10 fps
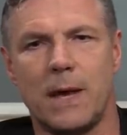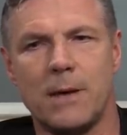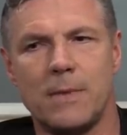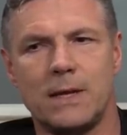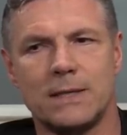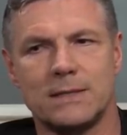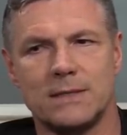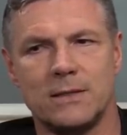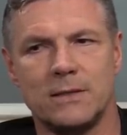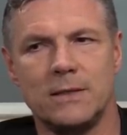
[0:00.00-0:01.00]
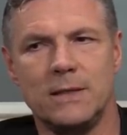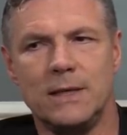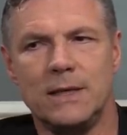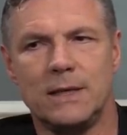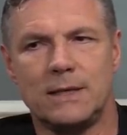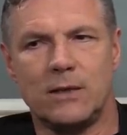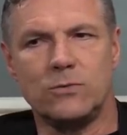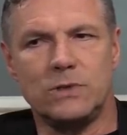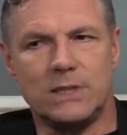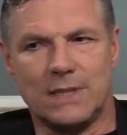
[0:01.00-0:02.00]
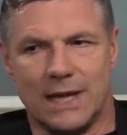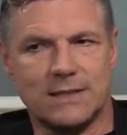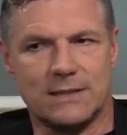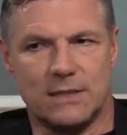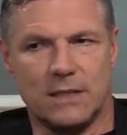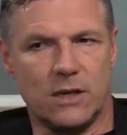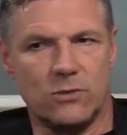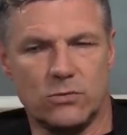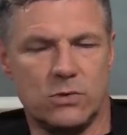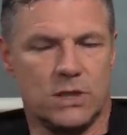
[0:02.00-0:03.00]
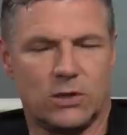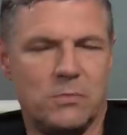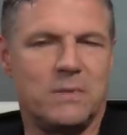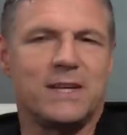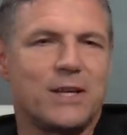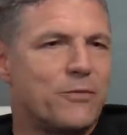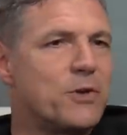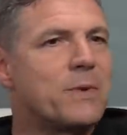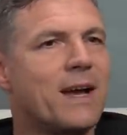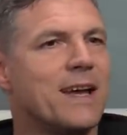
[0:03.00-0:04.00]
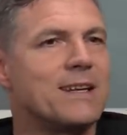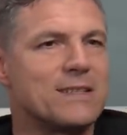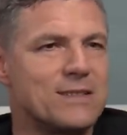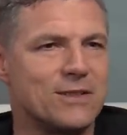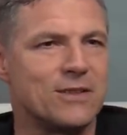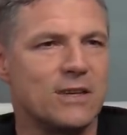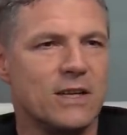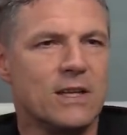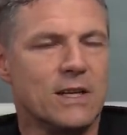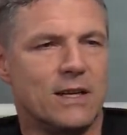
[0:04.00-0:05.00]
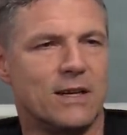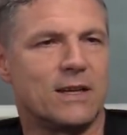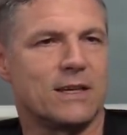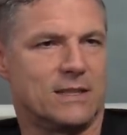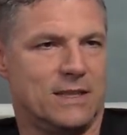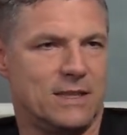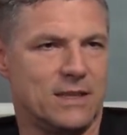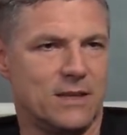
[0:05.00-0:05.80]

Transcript: Einmal, dass äh, da nun die Taz, die ja nun nicht unbedingt dafür bekannt ist, äh, äh christliche,